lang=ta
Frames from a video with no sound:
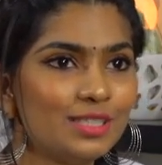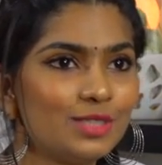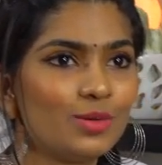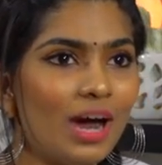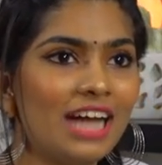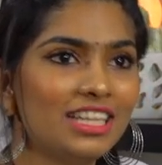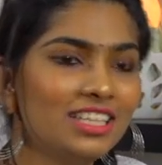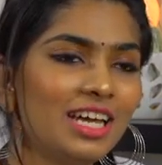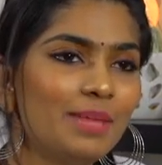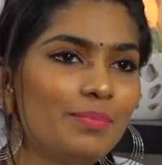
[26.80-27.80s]
ஸோ
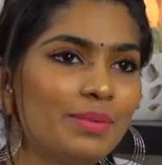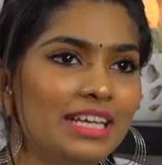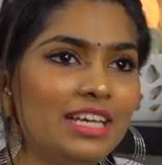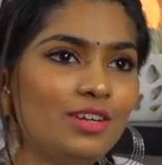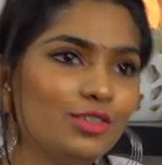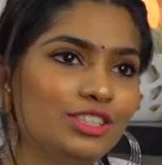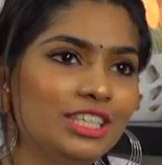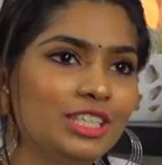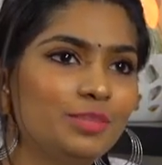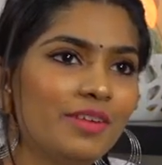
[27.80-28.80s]
அதுதான் இப்போதைக்கு கொஞ்சம்
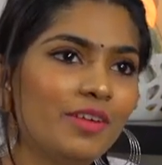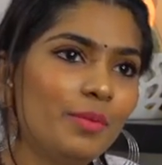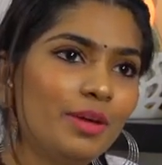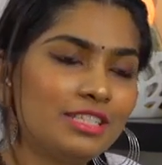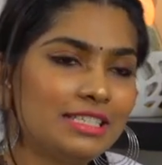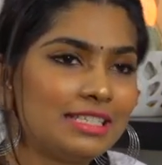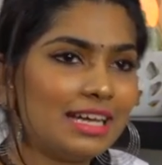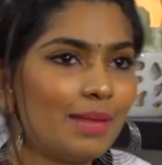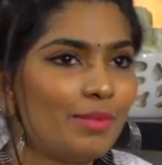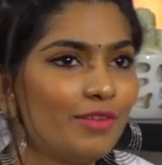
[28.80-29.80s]
சேஞ்ச் பண்ணிவிடும் பிகாஸ்
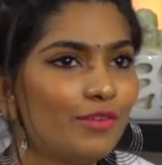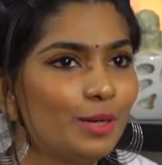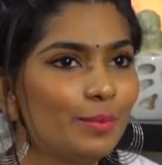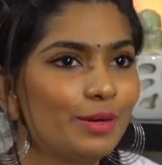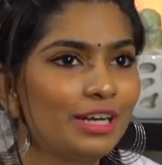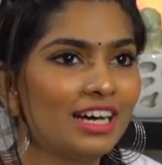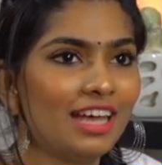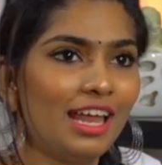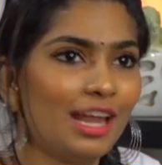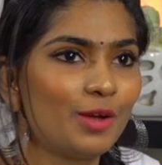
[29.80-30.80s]
இன்ஸ்டாகிராமில் ஃபோட்டோ போட்டால்
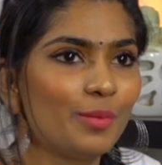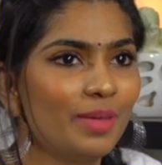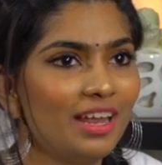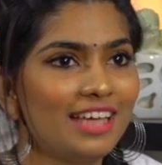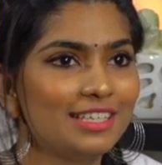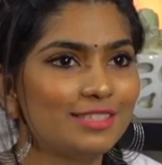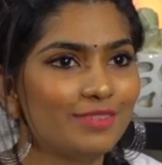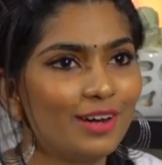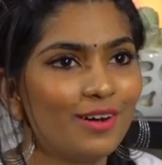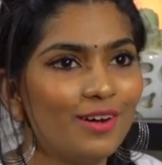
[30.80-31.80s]
எல்லாருக்குமே லைக்ஸ்
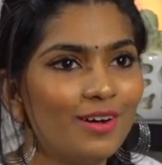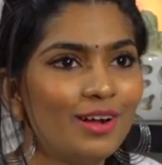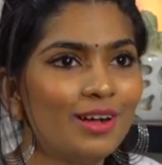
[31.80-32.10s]
வரும்